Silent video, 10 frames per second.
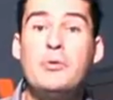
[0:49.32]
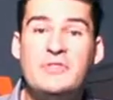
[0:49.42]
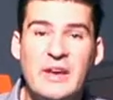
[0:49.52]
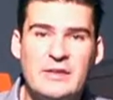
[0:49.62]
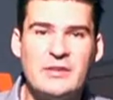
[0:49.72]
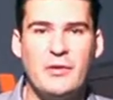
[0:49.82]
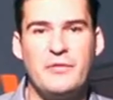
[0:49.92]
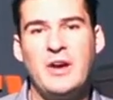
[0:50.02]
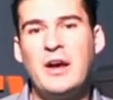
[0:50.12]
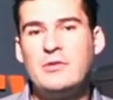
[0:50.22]
peut-être
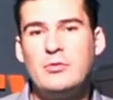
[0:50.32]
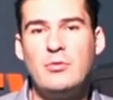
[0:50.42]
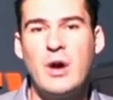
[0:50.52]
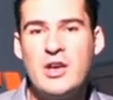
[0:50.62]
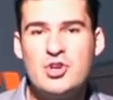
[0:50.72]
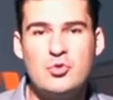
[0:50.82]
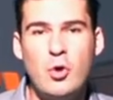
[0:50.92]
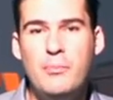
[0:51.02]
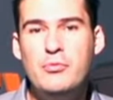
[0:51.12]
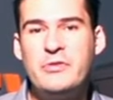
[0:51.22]
verra-t-on un
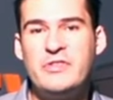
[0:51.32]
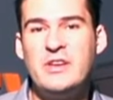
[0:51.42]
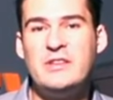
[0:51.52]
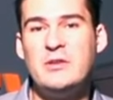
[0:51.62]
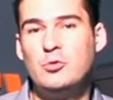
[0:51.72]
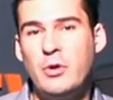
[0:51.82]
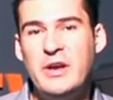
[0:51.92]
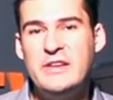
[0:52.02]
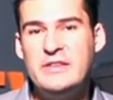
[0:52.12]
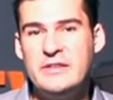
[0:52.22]
jour pousser des
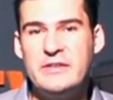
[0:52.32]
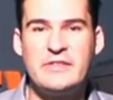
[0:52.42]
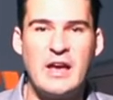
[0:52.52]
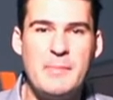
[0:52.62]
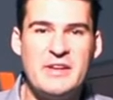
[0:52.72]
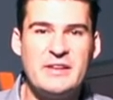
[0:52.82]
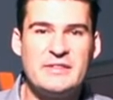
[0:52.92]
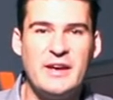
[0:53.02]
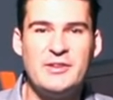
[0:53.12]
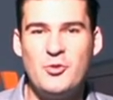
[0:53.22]
tourélitis à
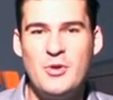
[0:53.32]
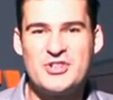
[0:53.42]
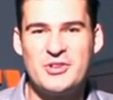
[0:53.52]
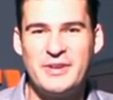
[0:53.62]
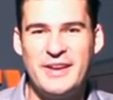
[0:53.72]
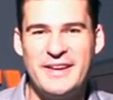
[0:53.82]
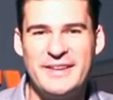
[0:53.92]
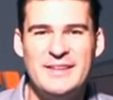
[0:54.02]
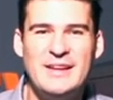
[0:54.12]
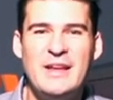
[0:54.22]
Manhattan ou à Shanghai.